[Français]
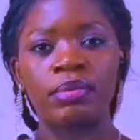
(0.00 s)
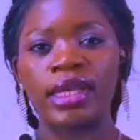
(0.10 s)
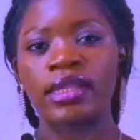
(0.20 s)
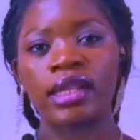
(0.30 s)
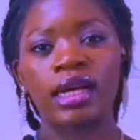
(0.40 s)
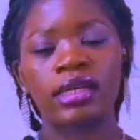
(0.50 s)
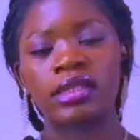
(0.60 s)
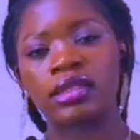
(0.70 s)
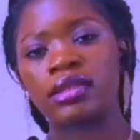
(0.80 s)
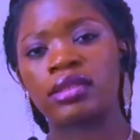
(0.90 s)
Maintenant,
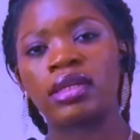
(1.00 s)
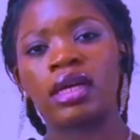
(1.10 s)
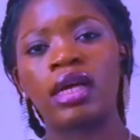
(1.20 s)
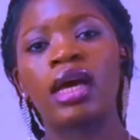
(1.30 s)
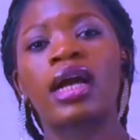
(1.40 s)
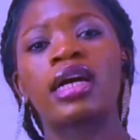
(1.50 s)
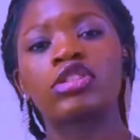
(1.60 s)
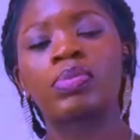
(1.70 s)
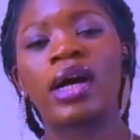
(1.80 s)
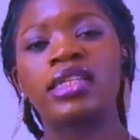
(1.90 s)
quand
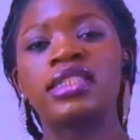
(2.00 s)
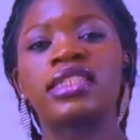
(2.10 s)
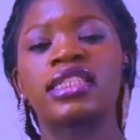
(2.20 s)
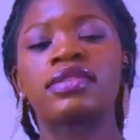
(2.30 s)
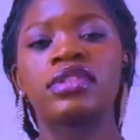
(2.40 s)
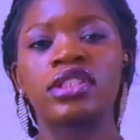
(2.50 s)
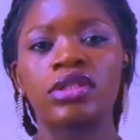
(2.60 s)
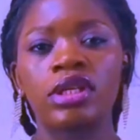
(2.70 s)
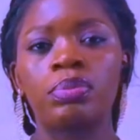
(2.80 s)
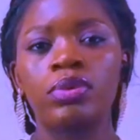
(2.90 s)
tu prends l'initiative de
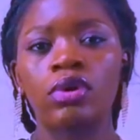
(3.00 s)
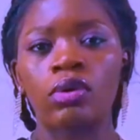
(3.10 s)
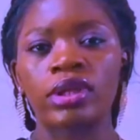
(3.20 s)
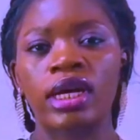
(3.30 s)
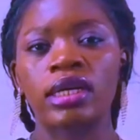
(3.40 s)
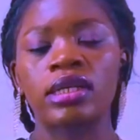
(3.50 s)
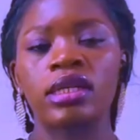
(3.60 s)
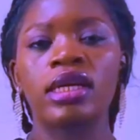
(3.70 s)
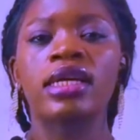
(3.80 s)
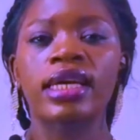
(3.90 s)
jeûner plus longtemps,
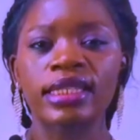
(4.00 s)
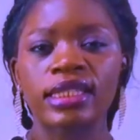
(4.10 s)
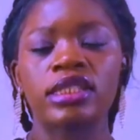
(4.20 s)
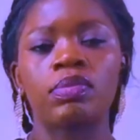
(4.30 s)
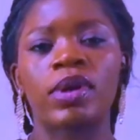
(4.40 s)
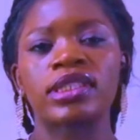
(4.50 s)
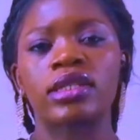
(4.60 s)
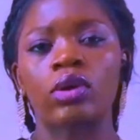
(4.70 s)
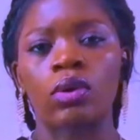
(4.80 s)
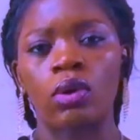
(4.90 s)
qu'est-ce qui se passe dans
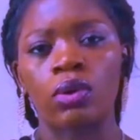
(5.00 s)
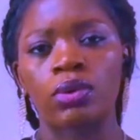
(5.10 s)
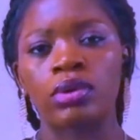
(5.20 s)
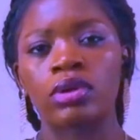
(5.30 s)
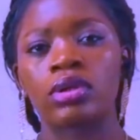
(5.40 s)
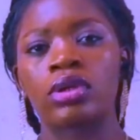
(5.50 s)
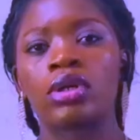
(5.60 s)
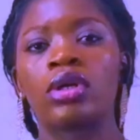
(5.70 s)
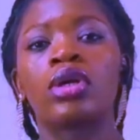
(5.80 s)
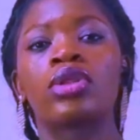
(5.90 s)
ton corps
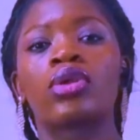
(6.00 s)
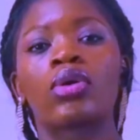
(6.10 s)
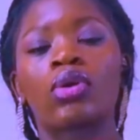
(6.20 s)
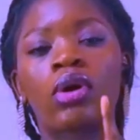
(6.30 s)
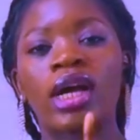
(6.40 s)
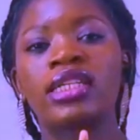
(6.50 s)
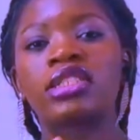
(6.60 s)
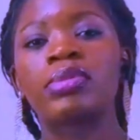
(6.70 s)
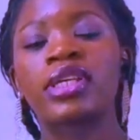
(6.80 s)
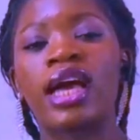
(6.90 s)
Ton
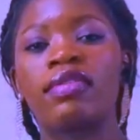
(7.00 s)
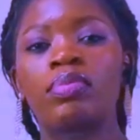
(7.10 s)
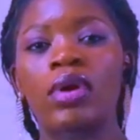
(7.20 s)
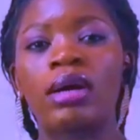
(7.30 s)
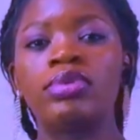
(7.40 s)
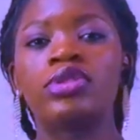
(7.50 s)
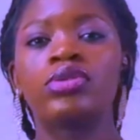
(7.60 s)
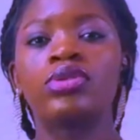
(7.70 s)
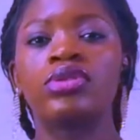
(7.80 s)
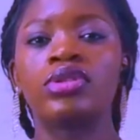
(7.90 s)
organisme qui avait pour
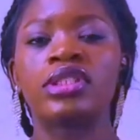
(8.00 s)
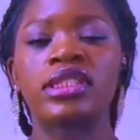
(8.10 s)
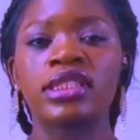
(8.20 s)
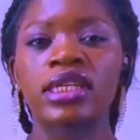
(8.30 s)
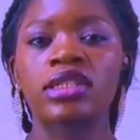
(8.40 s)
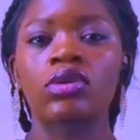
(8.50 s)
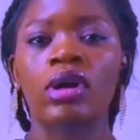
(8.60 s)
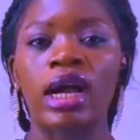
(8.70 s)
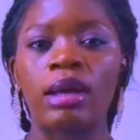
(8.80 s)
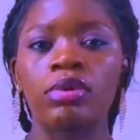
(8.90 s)
habitude de tirer son
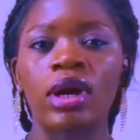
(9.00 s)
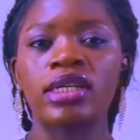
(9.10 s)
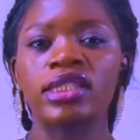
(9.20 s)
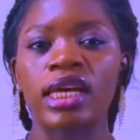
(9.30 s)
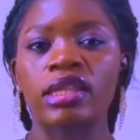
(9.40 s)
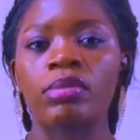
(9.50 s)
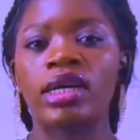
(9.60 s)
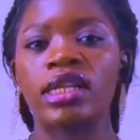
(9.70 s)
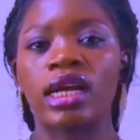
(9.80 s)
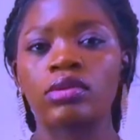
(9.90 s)
carburant
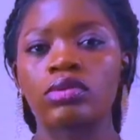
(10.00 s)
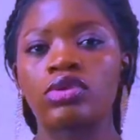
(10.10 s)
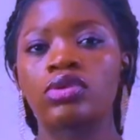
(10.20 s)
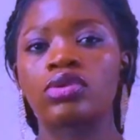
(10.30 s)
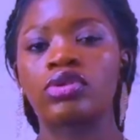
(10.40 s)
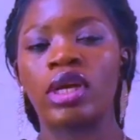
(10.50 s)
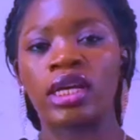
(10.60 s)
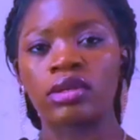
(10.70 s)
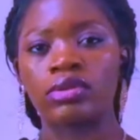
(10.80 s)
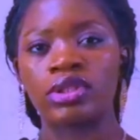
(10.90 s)
directement de la nourriture que tu
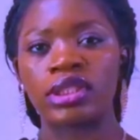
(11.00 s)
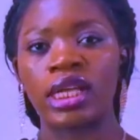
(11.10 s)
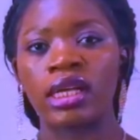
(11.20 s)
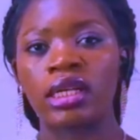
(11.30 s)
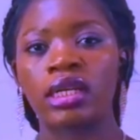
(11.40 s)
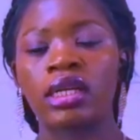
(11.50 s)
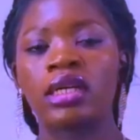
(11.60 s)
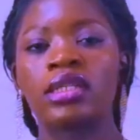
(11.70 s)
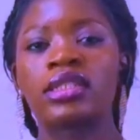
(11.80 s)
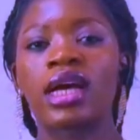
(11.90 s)
ingurgitais
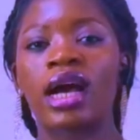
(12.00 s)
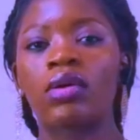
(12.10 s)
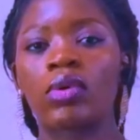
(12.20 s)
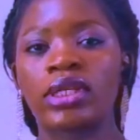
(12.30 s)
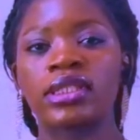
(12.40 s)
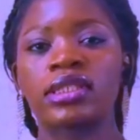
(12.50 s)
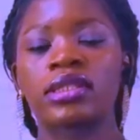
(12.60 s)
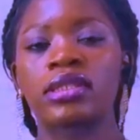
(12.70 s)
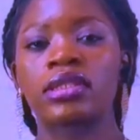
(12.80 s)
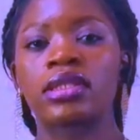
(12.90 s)
sera coincé.